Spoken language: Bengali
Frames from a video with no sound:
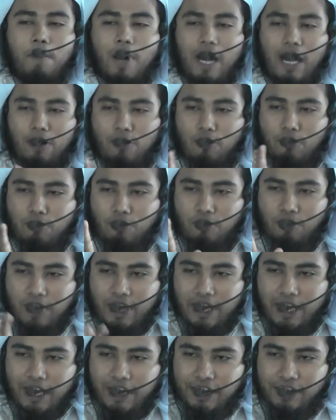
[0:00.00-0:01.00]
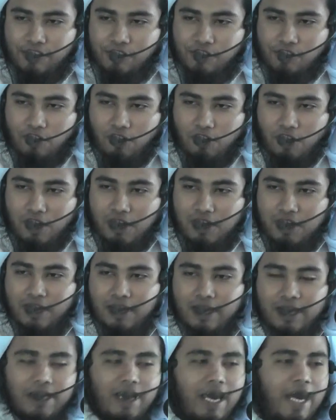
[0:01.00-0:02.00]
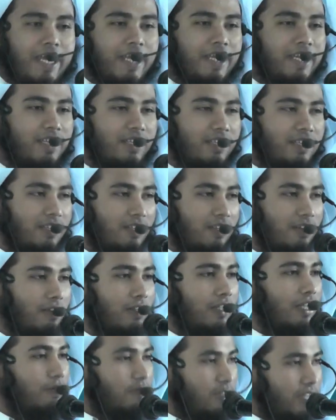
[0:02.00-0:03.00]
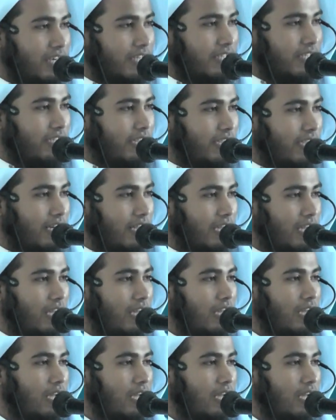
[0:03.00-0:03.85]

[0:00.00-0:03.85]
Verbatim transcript: ভালোর কোনো কি নাই সনদ নাই কথা বুঝে আসছে কিনা